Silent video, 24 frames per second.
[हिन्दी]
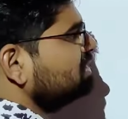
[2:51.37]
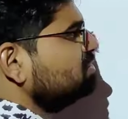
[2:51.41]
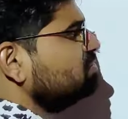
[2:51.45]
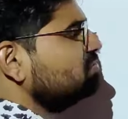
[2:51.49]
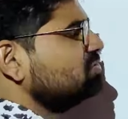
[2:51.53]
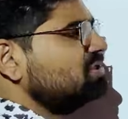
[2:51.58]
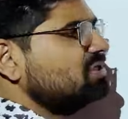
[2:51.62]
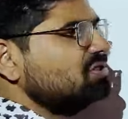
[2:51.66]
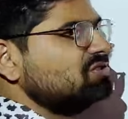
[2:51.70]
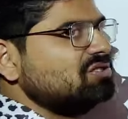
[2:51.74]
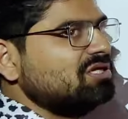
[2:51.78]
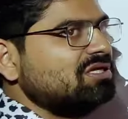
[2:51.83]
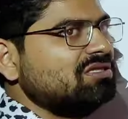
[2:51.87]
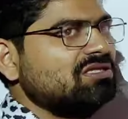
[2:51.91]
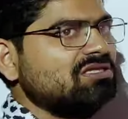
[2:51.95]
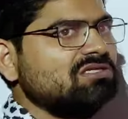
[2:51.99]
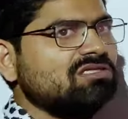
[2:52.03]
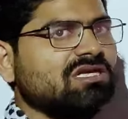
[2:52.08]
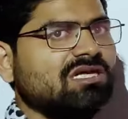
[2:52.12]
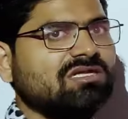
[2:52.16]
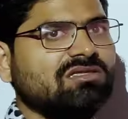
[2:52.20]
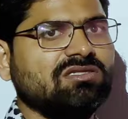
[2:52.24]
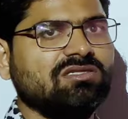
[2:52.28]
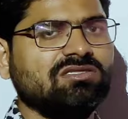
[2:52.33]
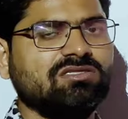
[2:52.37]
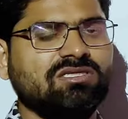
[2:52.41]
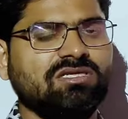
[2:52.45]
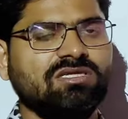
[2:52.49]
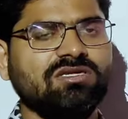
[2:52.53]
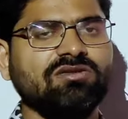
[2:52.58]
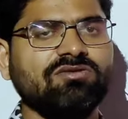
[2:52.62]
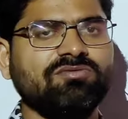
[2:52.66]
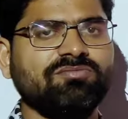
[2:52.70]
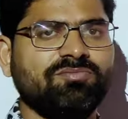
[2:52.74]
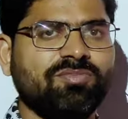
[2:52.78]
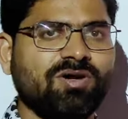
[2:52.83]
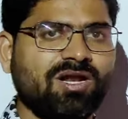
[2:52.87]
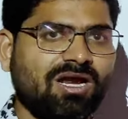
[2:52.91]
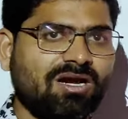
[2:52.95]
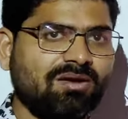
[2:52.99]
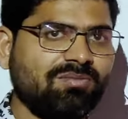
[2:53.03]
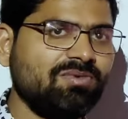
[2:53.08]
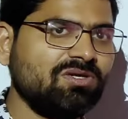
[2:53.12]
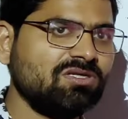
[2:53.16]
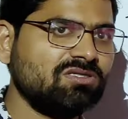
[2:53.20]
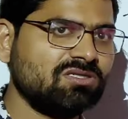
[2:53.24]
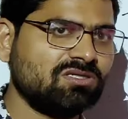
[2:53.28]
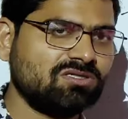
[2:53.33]
से जो शिक्षा दी जाती थी
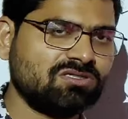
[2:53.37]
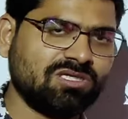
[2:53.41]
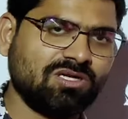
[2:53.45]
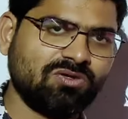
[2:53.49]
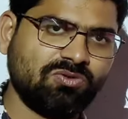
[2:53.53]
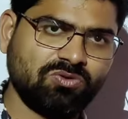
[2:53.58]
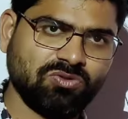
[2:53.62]
प्रारंभिक शिक्षा